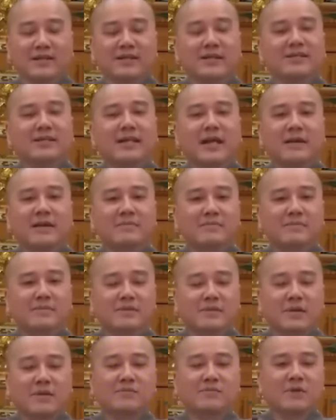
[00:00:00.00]
tính đếm
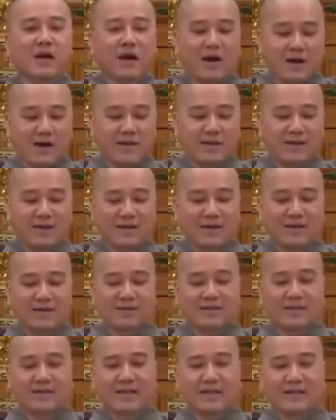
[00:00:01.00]
đông đo
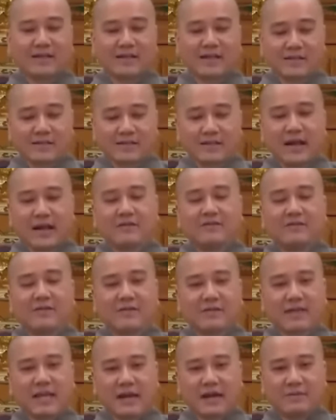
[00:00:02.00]
cho nên tất cả
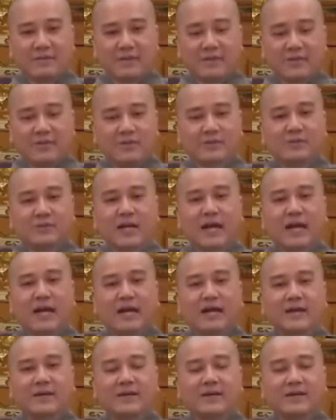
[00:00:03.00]
việc làm gì chúng
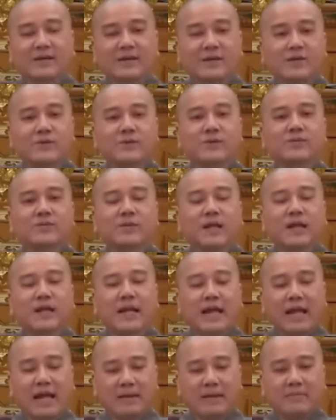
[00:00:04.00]
ta nếu chúng ta
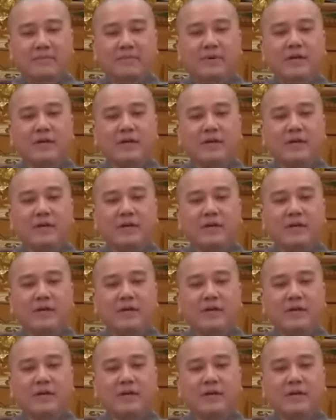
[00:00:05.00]
làm